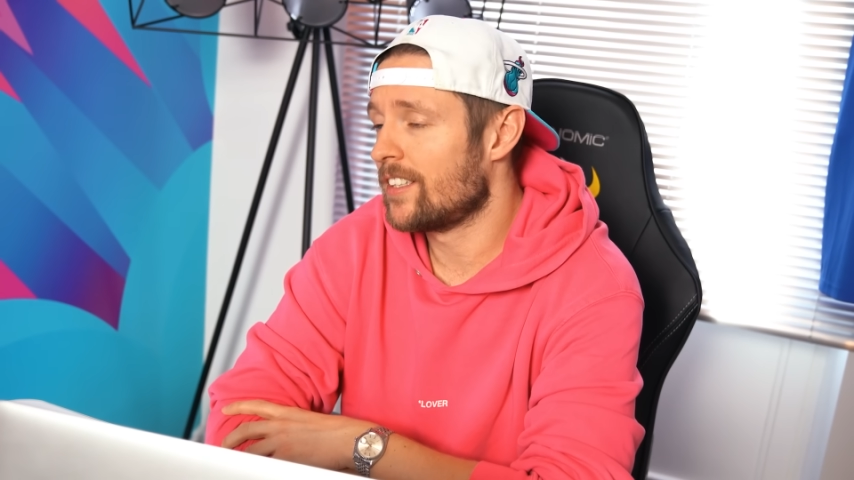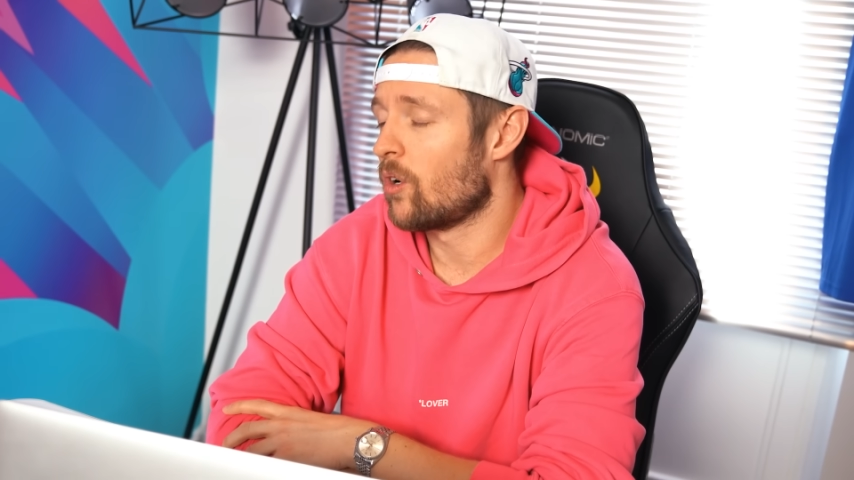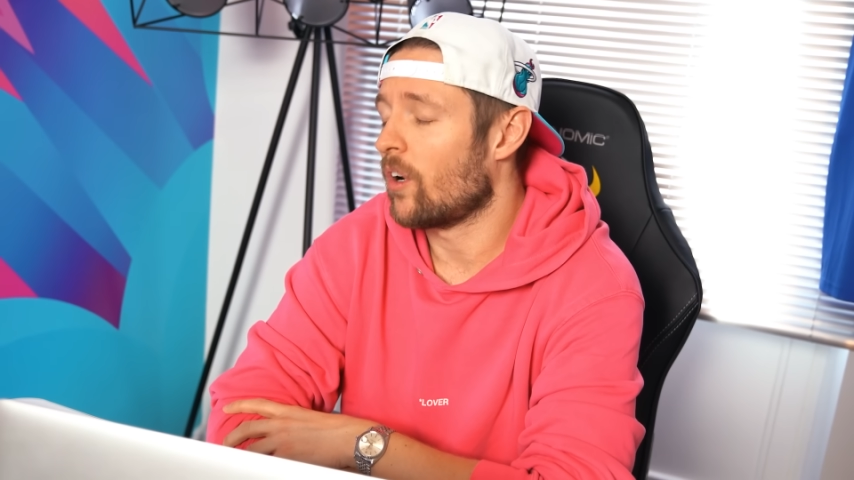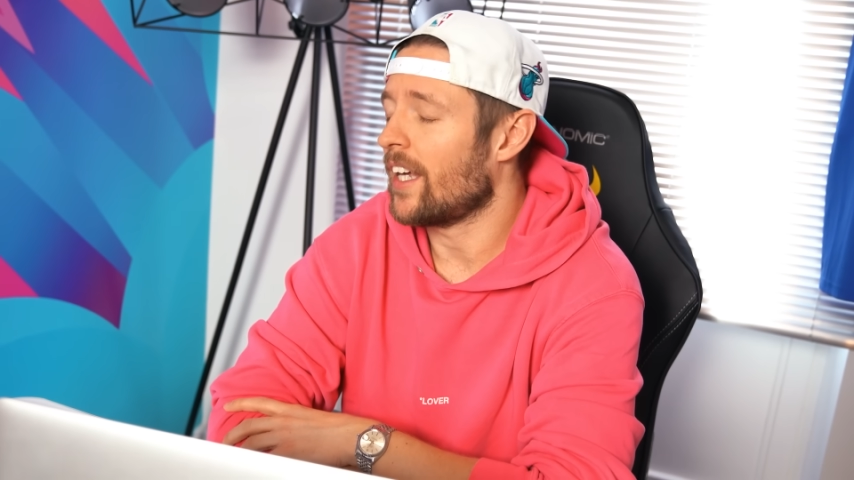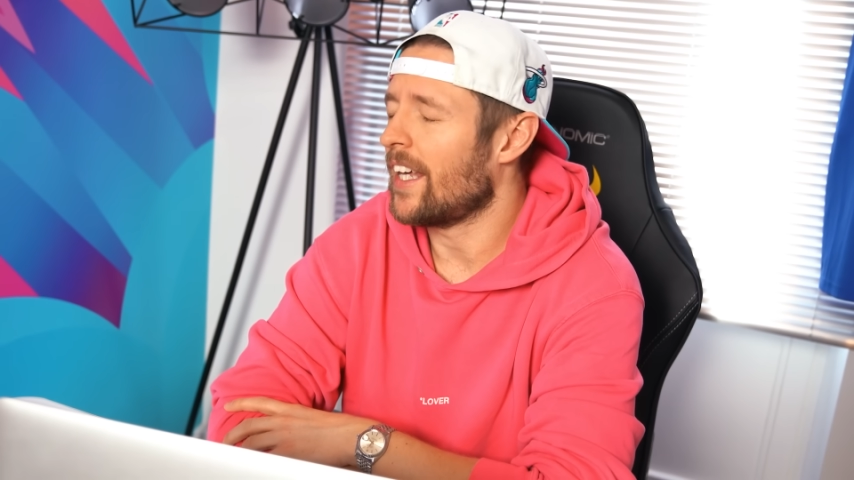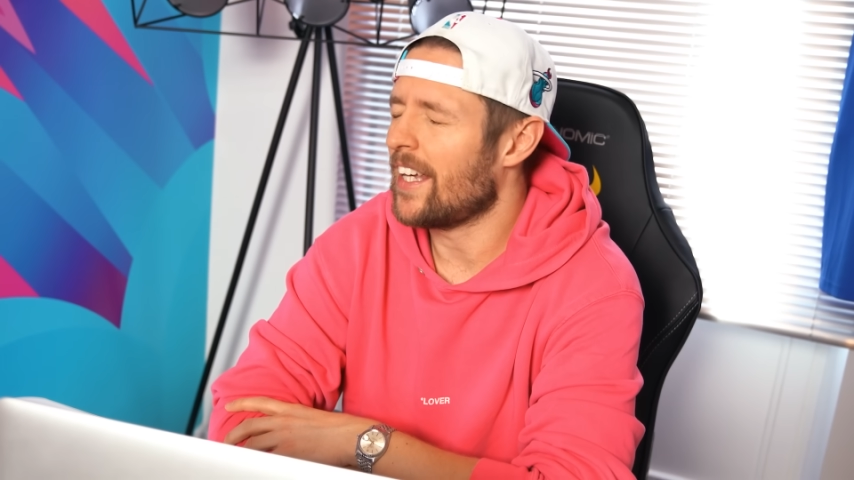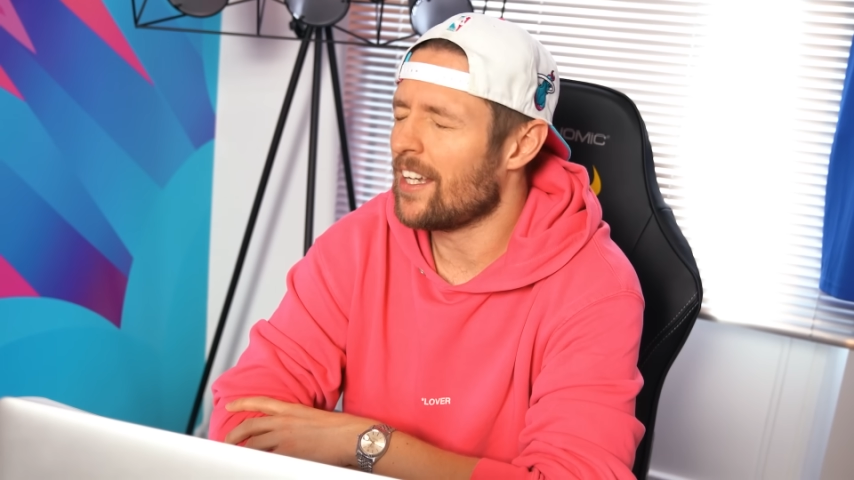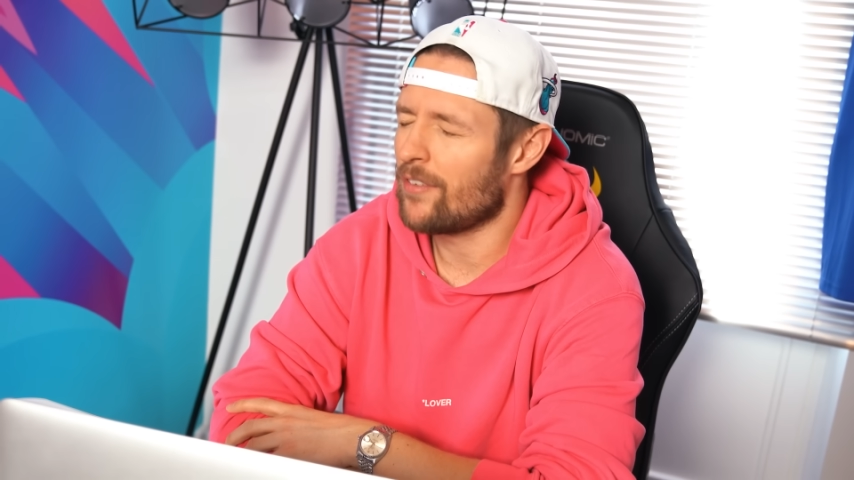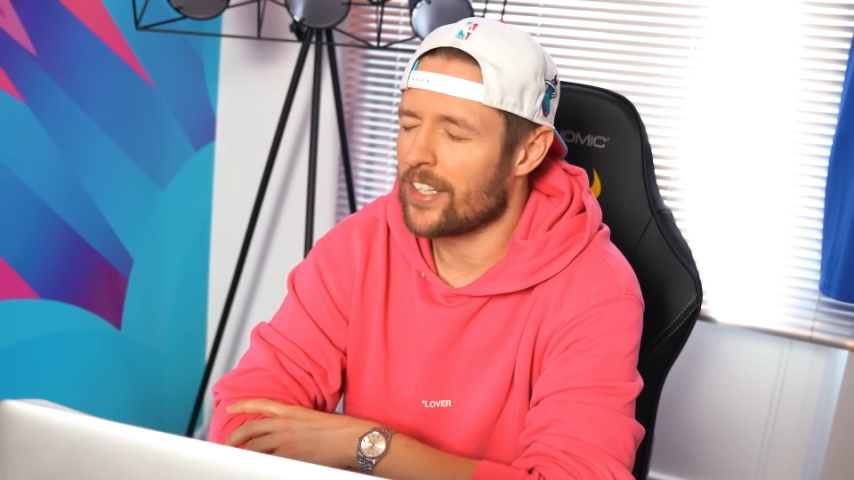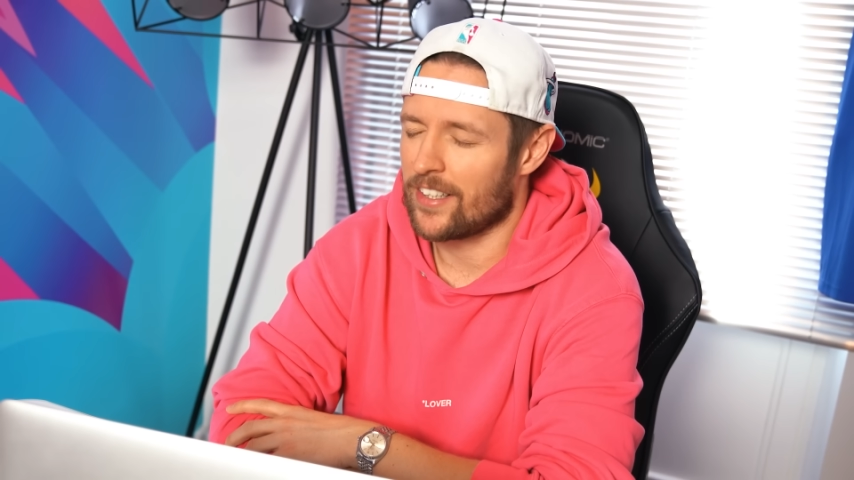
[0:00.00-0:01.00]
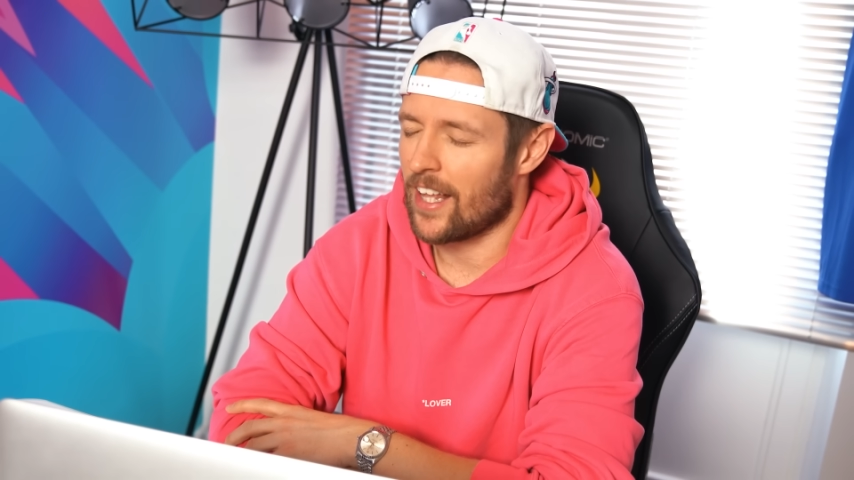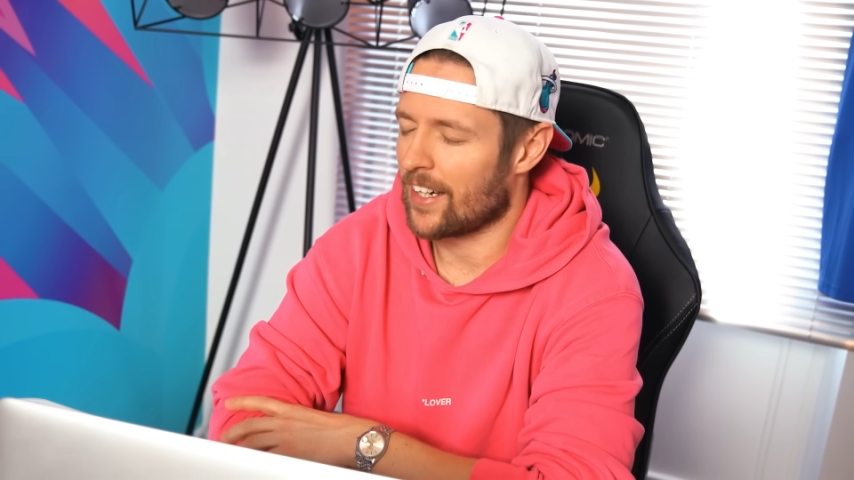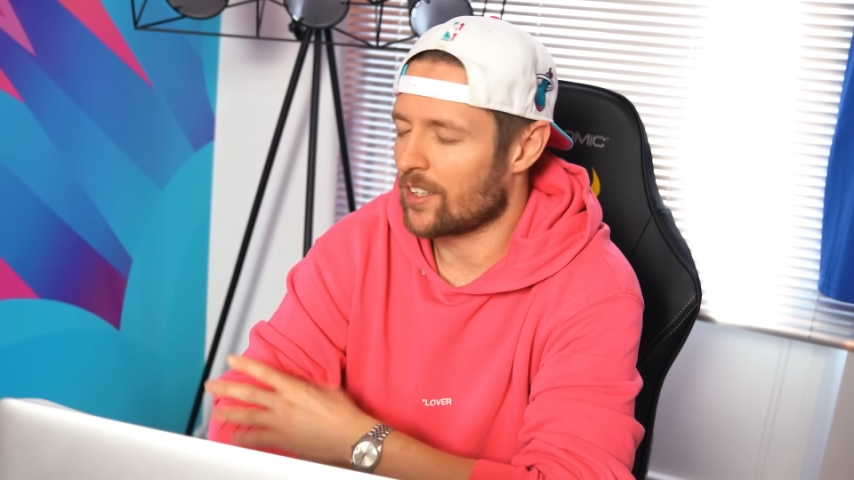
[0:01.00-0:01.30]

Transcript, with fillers: die ist noch ewig lang.